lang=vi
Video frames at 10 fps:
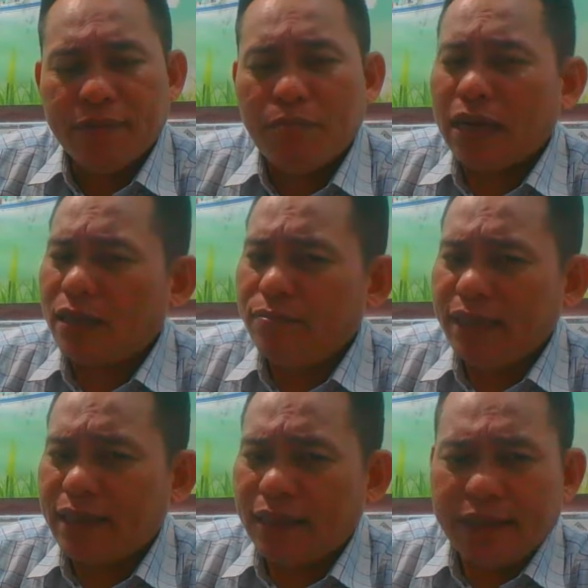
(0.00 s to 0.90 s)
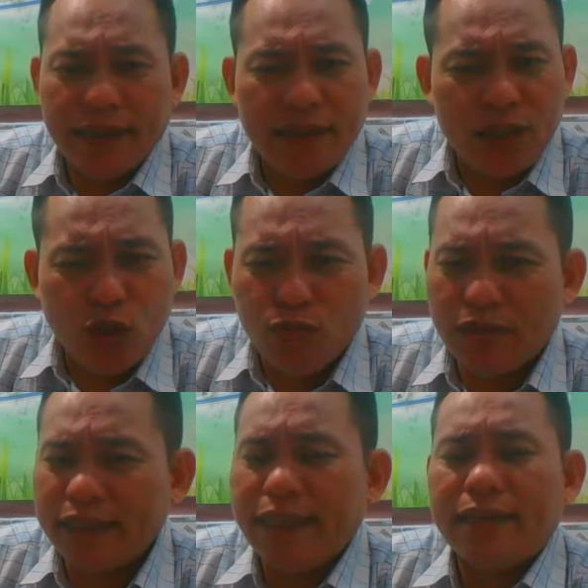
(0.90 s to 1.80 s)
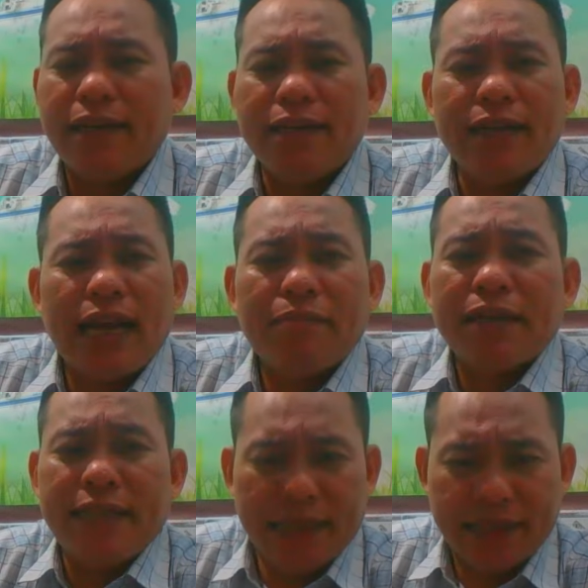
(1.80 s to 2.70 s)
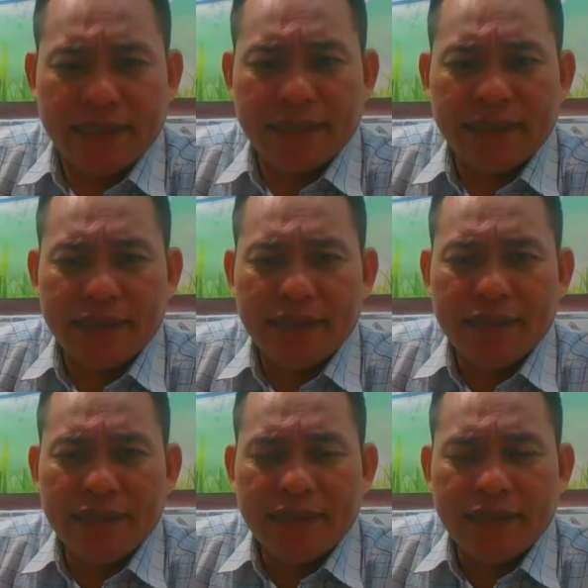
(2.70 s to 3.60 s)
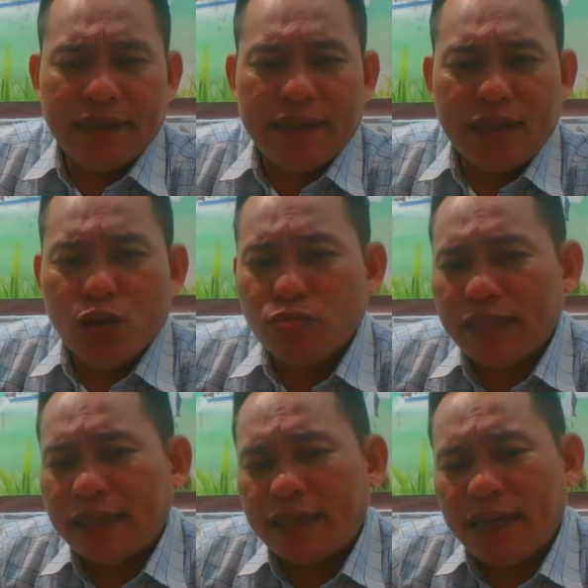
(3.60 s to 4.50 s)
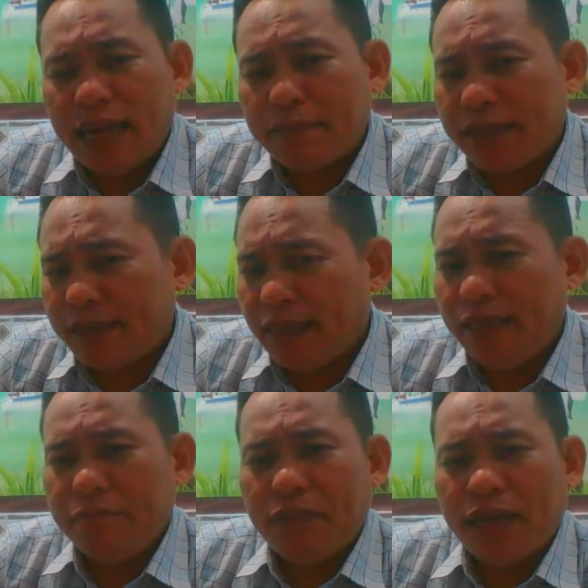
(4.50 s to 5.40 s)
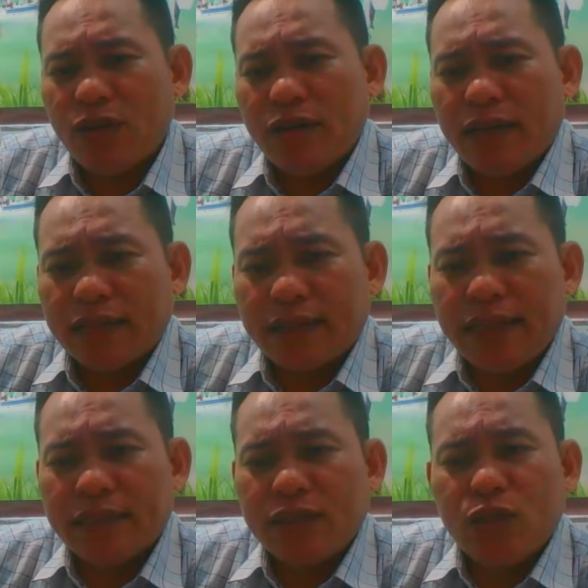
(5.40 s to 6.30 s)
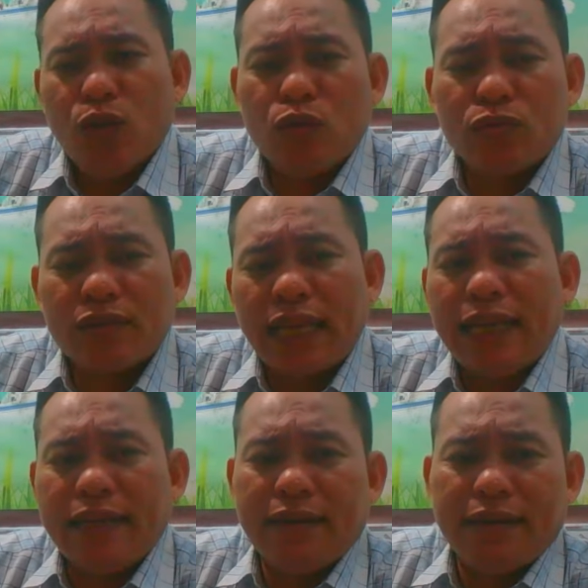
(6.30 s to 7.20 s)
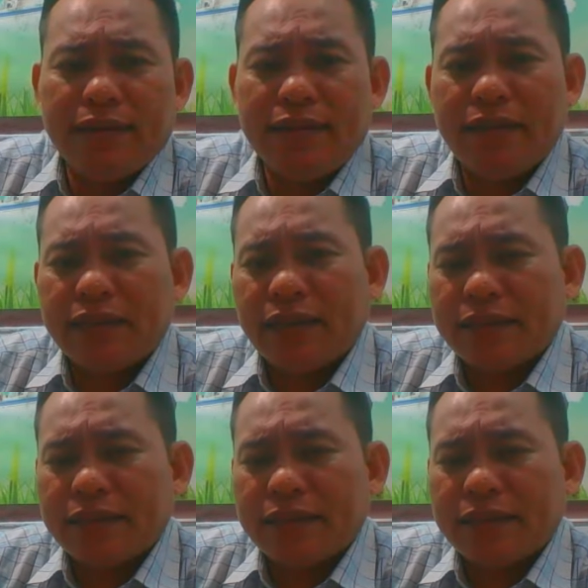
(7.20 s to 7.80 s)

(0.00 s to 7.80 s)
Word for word: mà không biết cảnh tê nó dùng cái tiền đó nó làm cái gì nó dùng tiền nó làm cái chi mà gọi là tiền vô tay nó như là thật